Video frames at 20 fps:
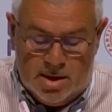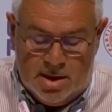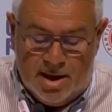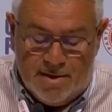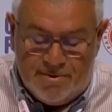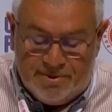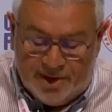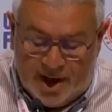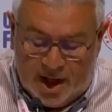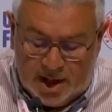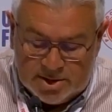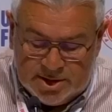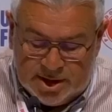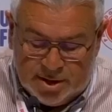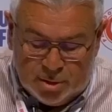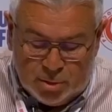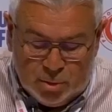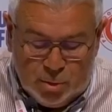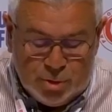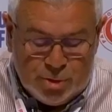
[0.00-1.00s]
A falta
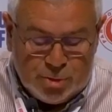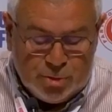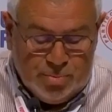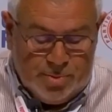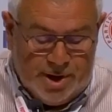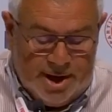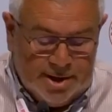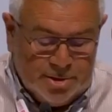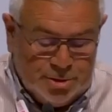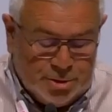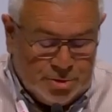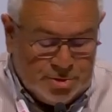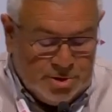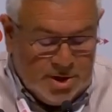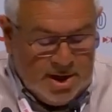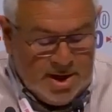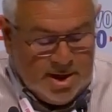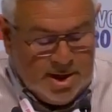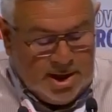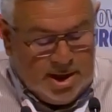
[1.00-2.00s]
de recursos humanos
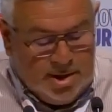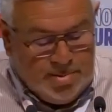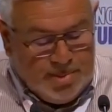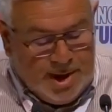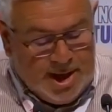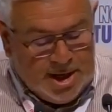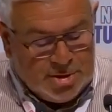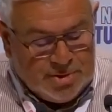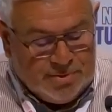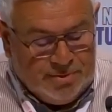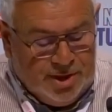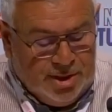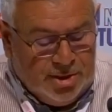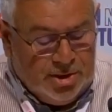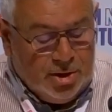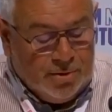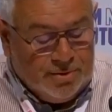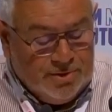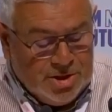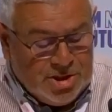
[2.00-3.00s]
e meios de
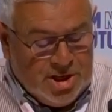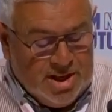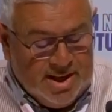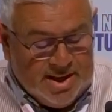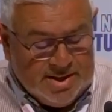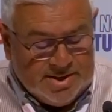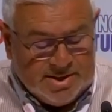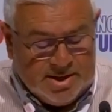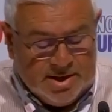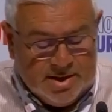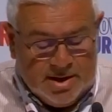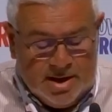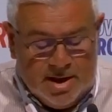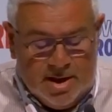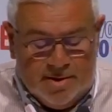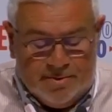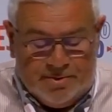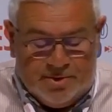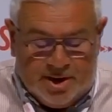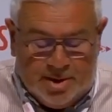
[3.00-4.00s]
videovigilância,
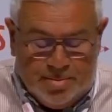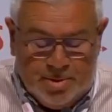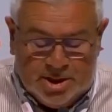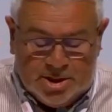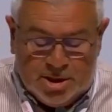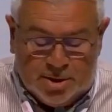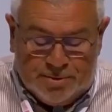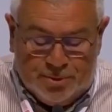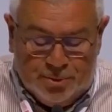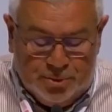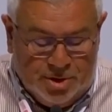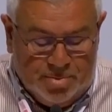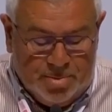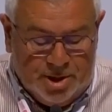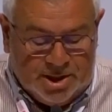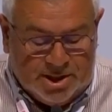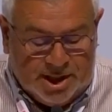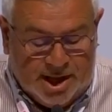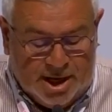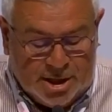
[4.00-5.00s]
ferramentas
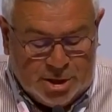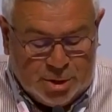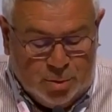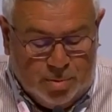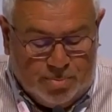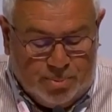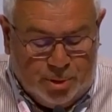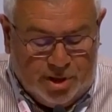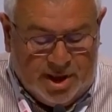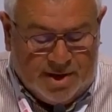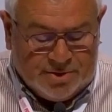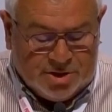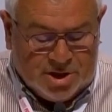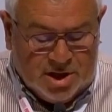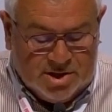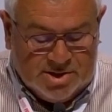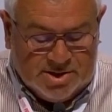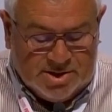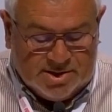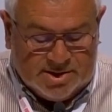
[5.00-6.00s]
fundamentais no apoio à
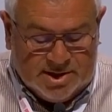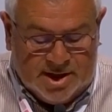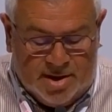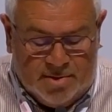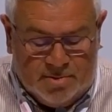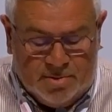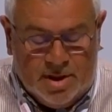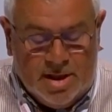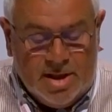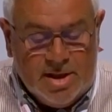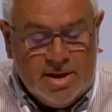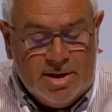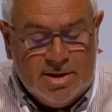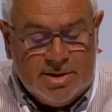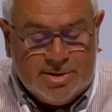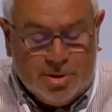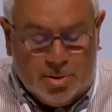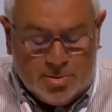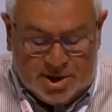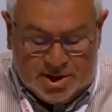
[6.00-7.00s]
fiscalização,
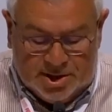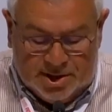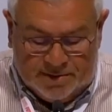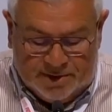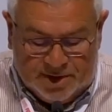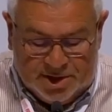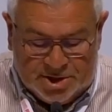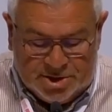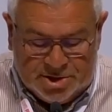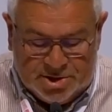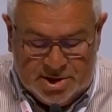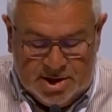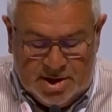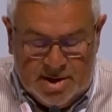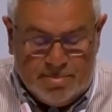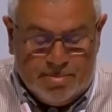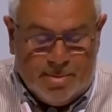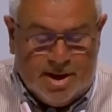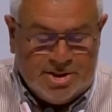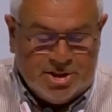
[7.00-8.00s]
são cada vez
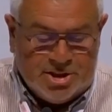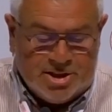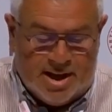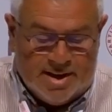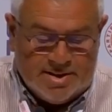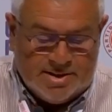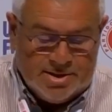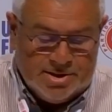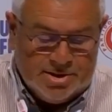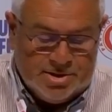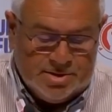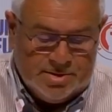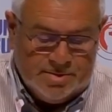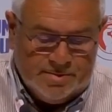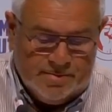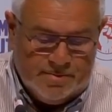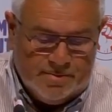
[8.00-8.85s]
mais escassas.